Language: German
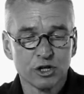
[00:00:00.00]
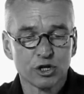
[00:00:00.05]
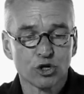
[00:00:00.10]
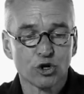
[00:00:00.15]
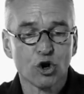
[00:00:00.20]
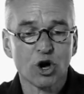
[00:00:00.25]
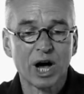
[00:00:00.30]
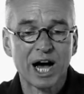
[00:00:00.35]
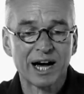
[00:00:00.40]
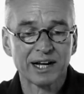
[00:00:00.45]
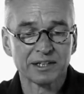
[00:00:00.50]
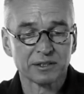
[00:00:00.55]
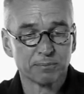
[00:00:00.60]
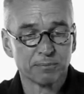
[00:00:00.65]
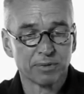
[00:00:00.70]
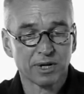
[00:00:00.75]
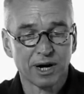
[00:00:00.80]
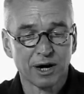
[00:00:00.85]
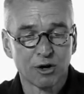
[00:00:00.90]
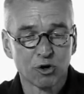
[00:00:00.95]
noch
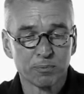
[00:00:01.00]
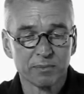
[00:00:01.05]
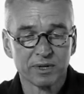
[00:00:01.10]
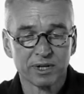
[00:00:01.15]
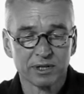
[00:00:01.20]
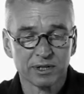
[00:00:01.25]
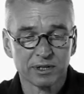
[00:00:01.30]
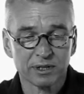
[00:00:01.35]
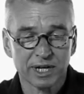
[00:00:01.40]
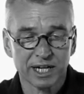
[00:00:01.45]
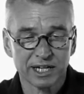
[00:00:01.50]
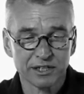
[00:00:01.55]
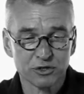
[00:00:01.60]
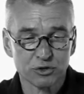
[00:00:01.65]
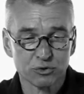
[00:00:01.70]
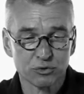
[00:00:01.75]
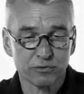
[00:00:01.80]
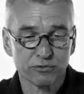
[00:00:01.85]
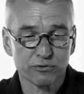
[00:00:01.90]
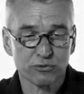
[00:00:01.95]
atemberaubender als
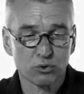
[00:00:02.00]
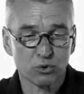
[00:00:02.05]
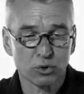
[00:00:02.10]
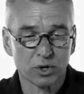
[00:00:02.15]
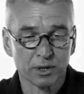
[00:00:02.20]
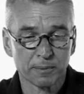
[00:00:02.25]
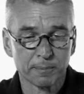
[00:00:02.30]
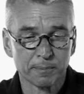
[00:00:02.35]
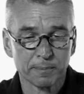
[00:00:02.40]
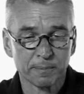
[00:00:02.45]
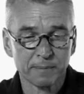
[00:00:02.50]
zuvor.